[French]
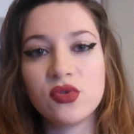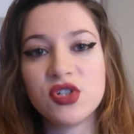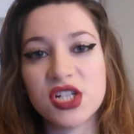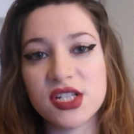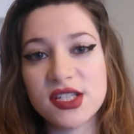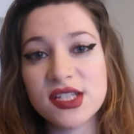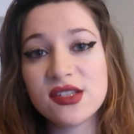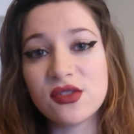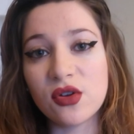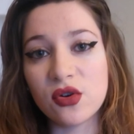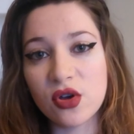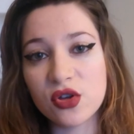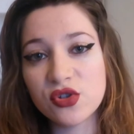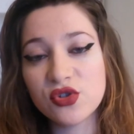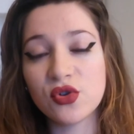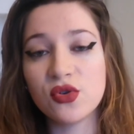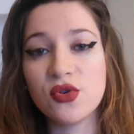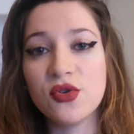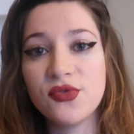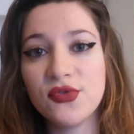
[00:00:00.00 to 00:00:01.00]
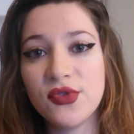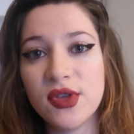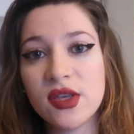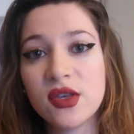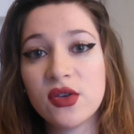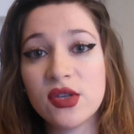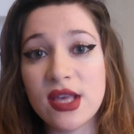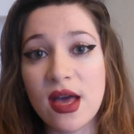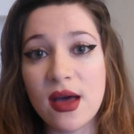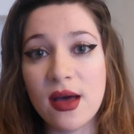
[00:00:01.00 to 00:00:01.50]
Donc j'insiste encore sur le fait
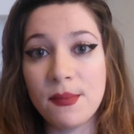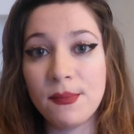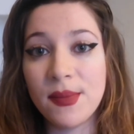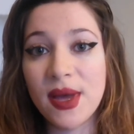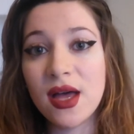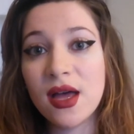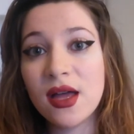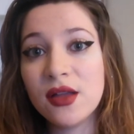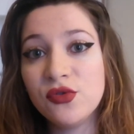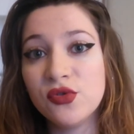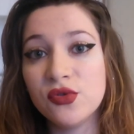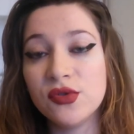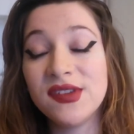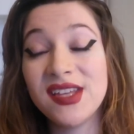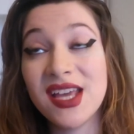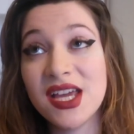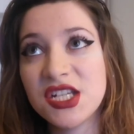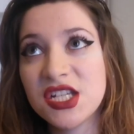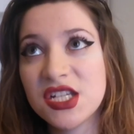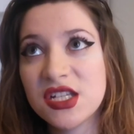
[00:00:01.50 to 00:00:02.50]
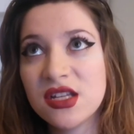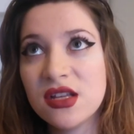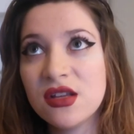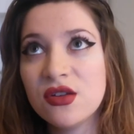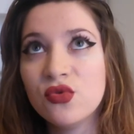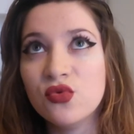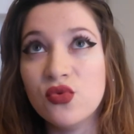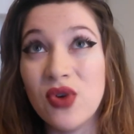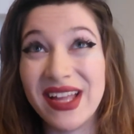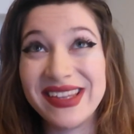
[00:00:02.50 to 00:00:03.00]
qu'il n'y a pas de
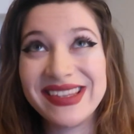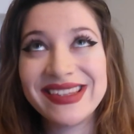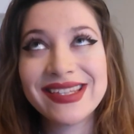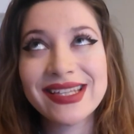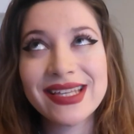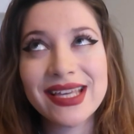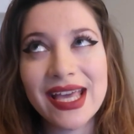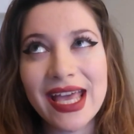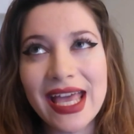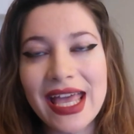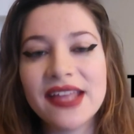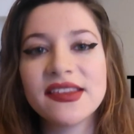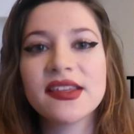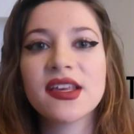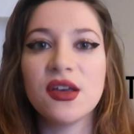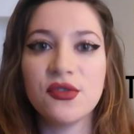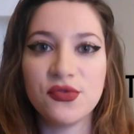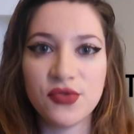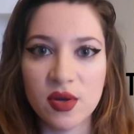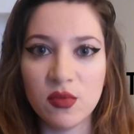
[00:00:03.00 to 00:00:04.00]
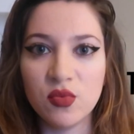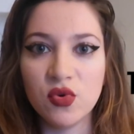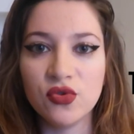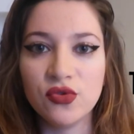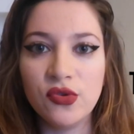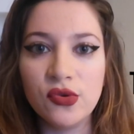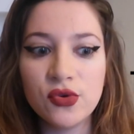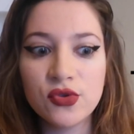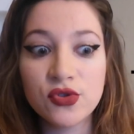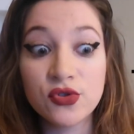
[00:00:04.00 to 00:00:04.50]
THC ou à très très
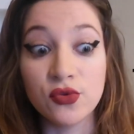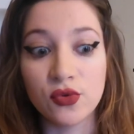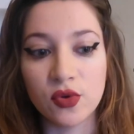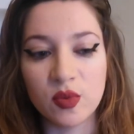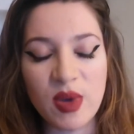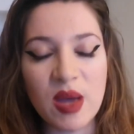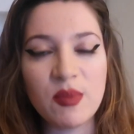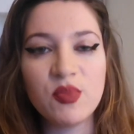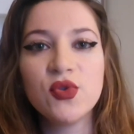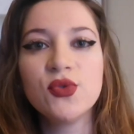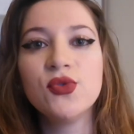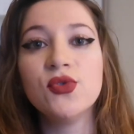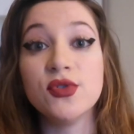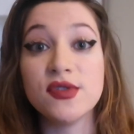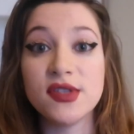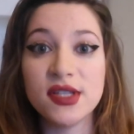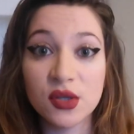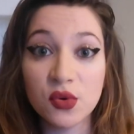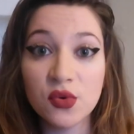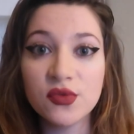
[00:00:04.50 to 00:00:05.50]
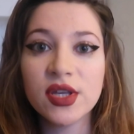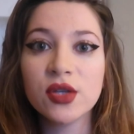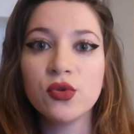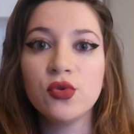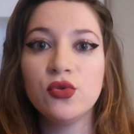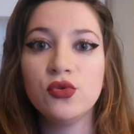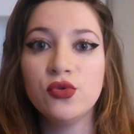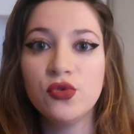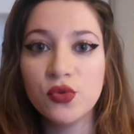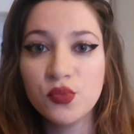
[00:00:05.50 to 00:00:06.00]
faible dose, donc pas plus de
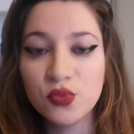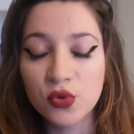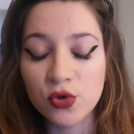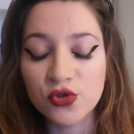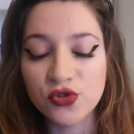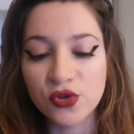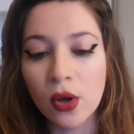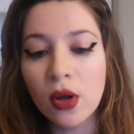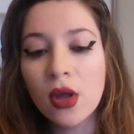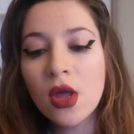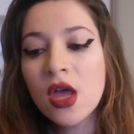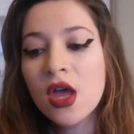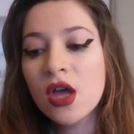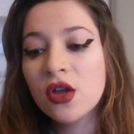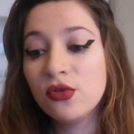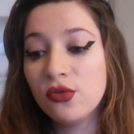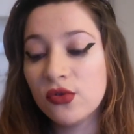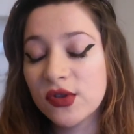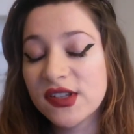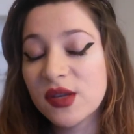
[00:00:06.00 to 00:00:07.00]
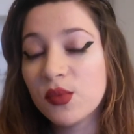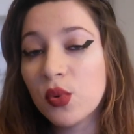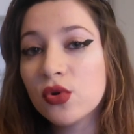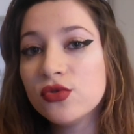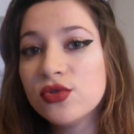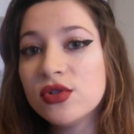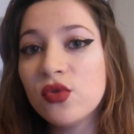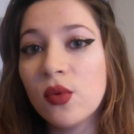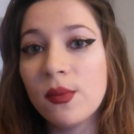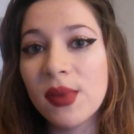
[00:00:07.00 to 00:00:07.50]
0,2%. Donc ces
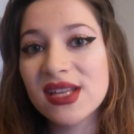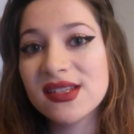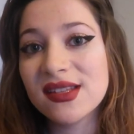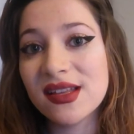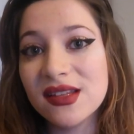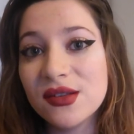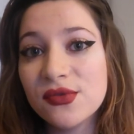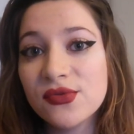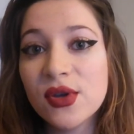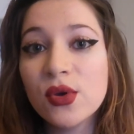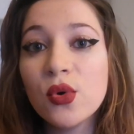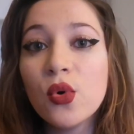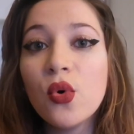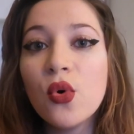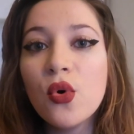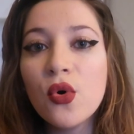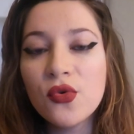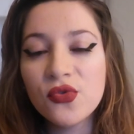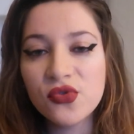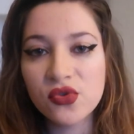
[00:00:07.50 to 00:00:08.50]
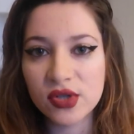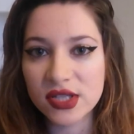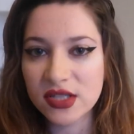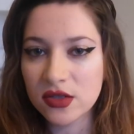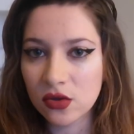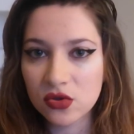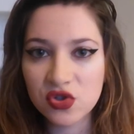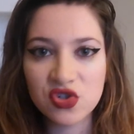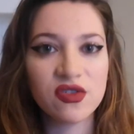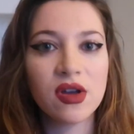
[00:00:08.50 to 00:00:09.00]
produits n'ont pas un effet
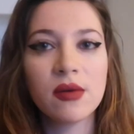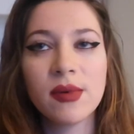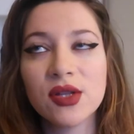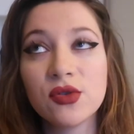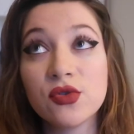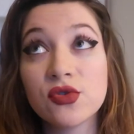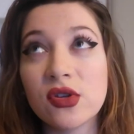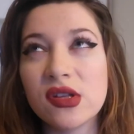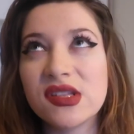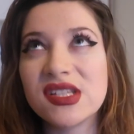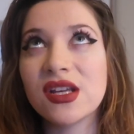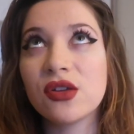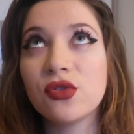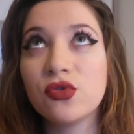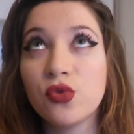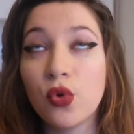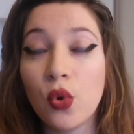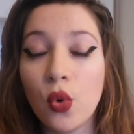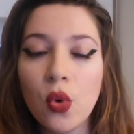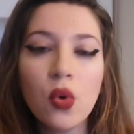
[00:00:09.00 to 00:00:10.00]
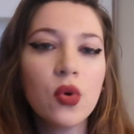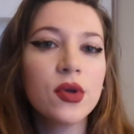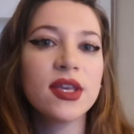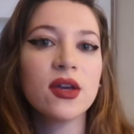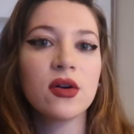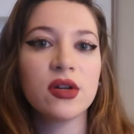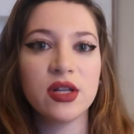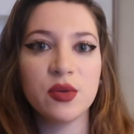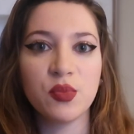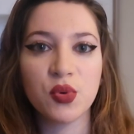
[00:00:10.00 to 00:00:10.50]
euphorisant, tu vas pas te sentir
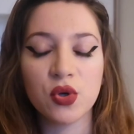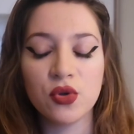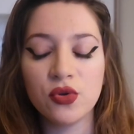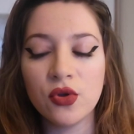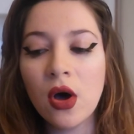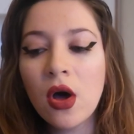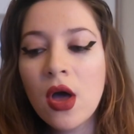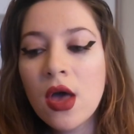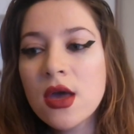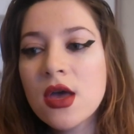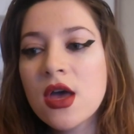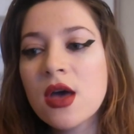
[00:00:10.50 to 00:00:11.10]
drogué en les prenant.